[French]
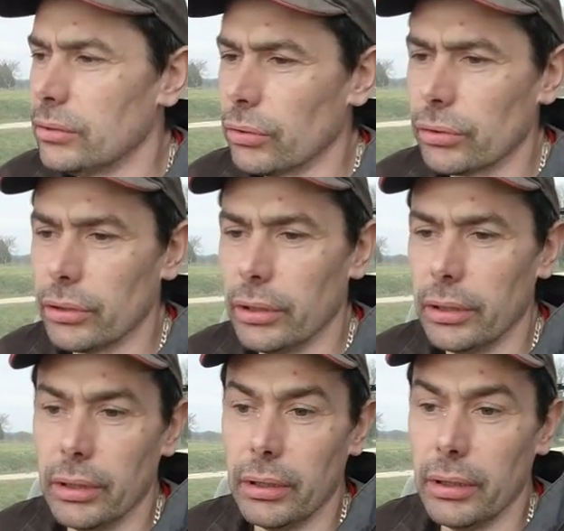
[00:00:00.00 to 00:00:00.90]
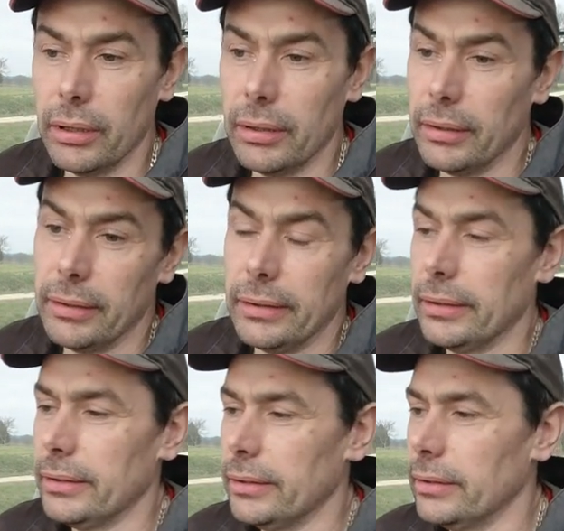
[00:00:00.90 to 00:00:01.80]
Donc
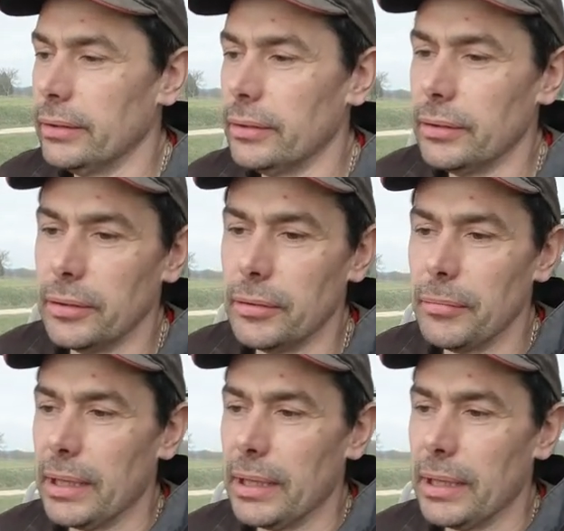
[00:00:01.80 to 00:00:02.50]
euh,